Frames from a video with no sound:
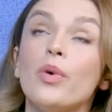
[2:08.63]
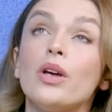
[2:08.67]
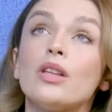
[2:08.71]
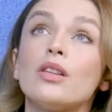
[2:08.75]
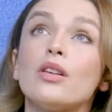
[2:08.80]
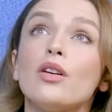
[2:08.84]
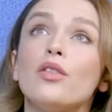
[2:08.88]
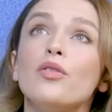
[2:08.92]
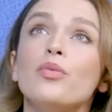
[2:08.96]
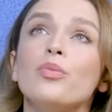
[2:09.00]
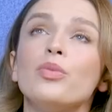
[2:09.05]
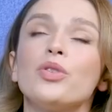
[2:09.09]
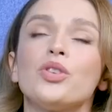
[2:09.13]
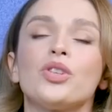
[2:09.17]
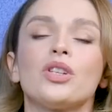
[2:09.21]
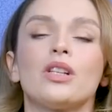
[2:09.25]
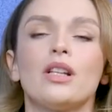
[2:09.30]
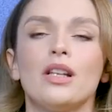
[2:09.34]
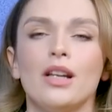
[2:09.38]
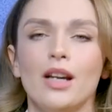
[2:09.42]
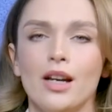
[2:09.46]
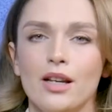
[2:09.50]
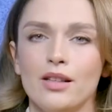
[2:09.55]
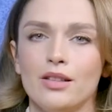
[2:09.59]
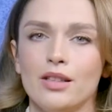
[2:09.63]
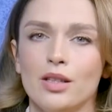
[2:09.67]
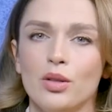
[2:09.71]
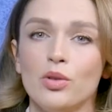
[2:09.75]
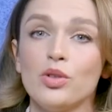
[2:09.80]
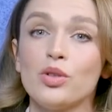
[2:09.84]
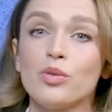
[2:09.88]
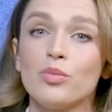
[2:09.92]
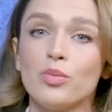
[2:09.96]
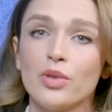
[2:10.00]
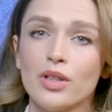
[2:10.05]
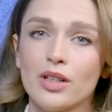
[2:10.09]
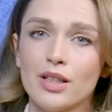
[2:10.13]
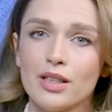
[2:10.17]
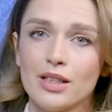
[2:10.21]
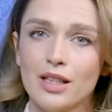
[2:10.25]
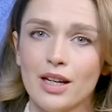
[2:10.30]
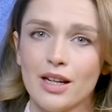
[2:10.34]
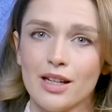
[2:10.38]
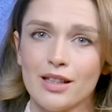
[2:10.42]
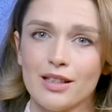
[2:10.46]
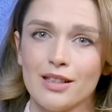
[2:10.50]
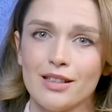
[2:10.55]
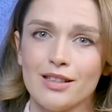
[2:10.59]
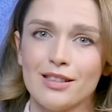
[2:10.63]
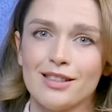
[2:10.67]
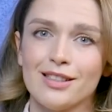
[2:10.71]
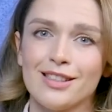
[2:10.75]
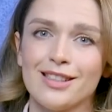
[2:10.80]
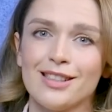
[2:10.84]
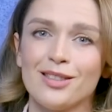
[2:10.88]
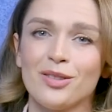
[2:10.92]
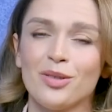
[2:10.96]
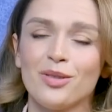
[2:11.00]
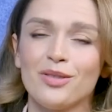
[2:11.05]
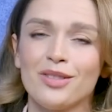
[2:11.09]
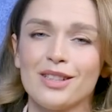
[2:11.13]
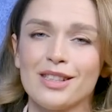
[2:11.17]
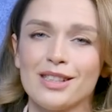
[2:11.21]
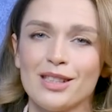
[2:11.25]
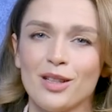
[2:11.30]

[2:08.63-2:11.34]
Это впечатляет. Я очень благодарна за новые